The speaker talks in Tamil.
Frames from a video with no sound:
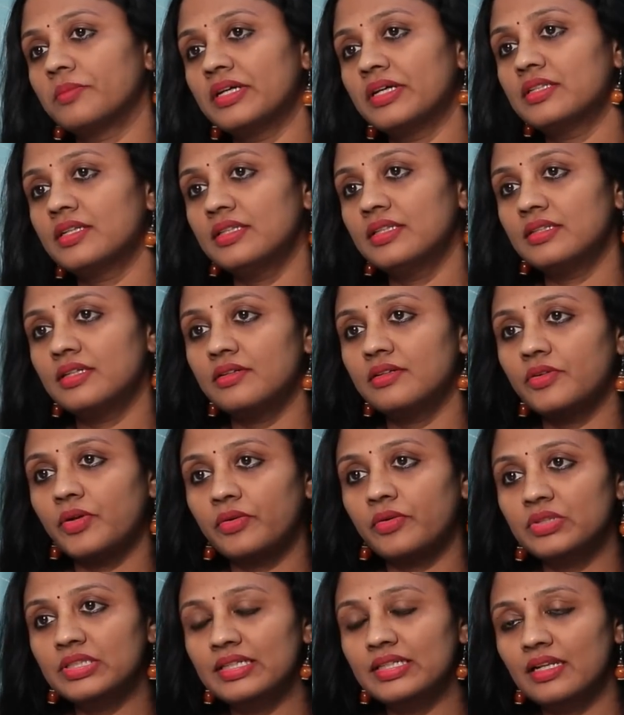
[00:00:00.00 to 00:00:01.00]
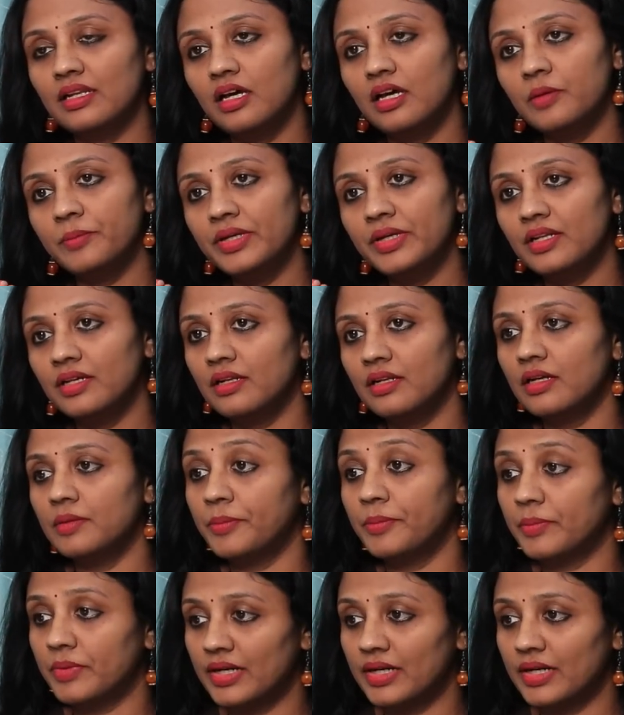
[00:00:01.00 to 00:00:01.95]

மாதிரி தான் அவங்க வந்து எல்லாமே நல்லா இப்போ